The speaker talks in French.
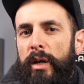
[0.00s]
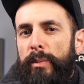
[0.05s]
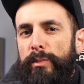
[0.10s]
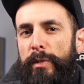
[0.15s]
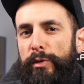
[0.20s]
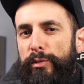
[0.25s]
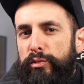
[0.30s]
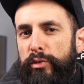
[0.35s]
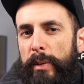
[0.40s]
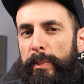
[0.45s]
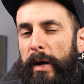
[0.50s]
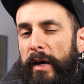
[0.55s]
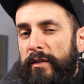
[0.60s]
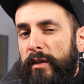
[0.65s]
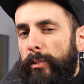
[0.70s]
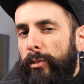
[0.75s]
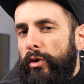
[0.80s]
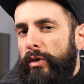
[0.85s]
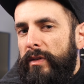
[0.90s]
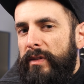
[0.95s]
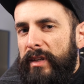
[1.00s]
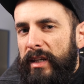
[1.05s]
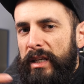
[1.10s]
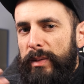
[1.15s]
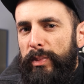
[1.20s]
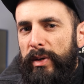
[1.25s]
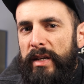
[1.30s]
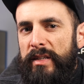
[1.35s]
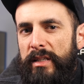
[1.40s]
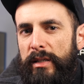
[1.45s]
mais vous pouvez par exemple
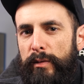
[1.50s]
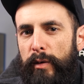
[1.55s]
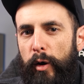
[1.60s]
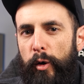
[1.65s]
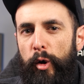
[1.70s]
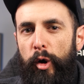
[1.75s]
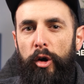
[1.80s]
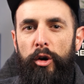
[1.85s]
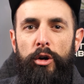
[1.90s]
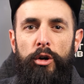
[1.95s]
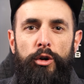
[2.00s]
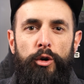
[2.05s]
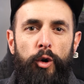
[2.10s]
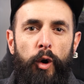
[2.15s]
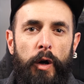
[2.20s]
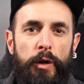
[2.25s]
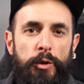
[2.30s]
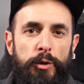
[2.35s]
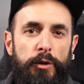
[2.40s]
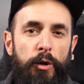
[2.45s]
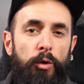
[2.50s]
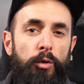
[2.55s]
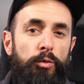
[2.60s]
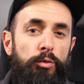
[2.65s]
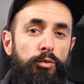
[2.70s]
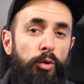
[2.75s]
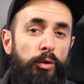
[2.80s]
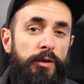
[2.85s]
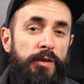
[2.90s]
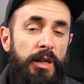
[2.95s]
tripler ces valeurs en réduisant
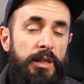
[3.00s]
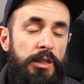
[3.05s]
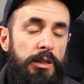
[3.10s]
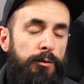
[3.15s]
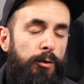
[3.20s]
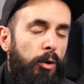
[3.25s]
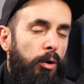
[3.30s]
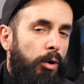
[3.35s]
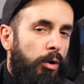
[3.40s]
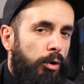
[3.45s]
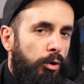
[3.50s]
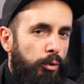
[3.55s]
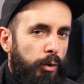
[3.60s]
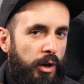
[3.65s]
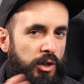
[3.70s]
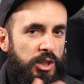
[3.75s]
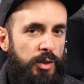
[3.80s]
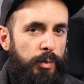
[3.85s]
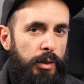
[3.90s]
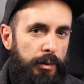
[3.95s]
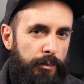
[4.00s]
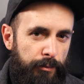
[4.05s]
ou en désactivant le RGB.